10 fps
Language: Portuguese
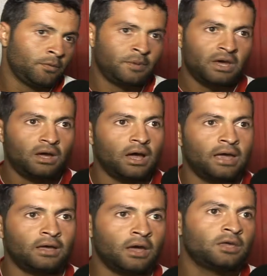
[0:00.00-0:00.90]
Porque
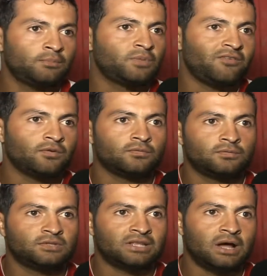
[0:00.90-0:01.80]
a equipe
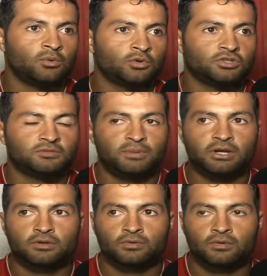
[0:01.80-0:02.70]
tava, já está com outro
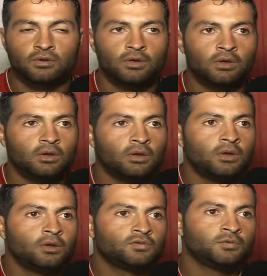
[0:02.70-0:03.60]
espírito.
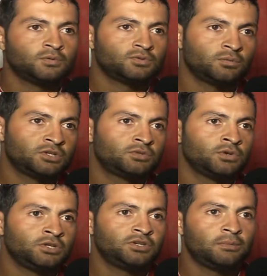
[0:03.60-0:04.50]

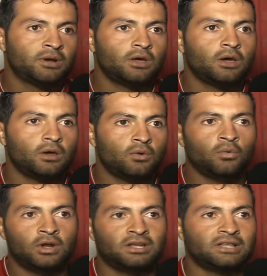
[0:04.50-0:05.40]
Substituir Giba, que é
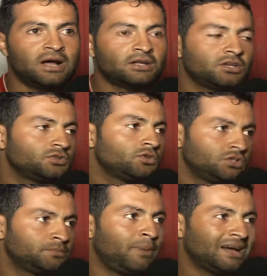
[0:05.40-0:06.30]
um grande atacante que
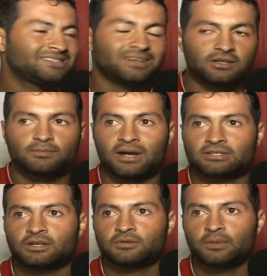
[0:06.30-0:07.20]
ajudou a gente bastante,
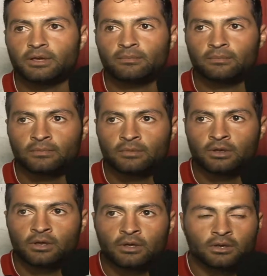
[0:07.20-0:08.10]
bastante mesmo.
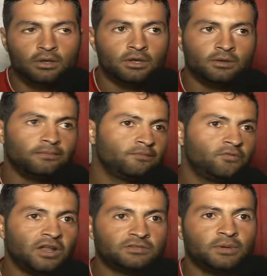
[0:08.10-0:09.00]
E
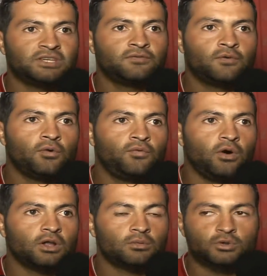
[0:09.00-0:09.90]
infelizmente ele ficou
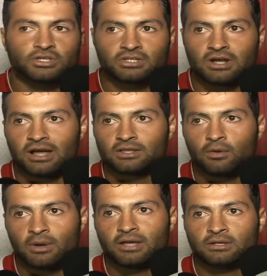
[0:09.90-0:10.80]
fora, tomou o terceiro
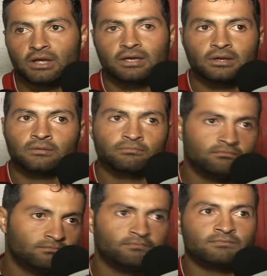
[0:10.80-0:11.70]
cartão, mas aí
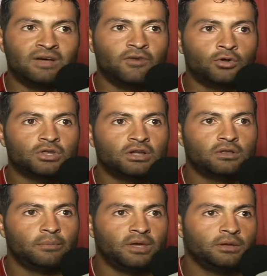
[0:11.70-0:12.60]
tá
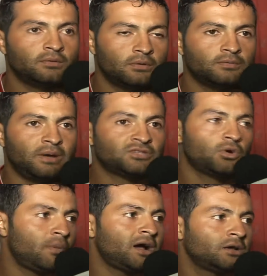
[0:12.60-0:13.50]
voltando também para
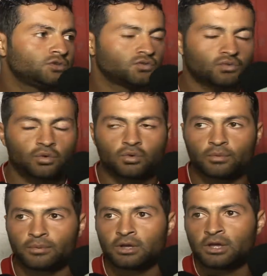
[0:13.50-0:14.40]
somar junto com o
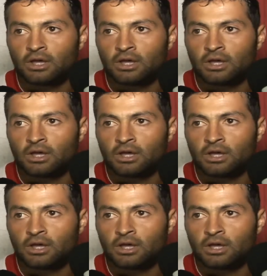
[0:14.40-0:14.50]
grupo.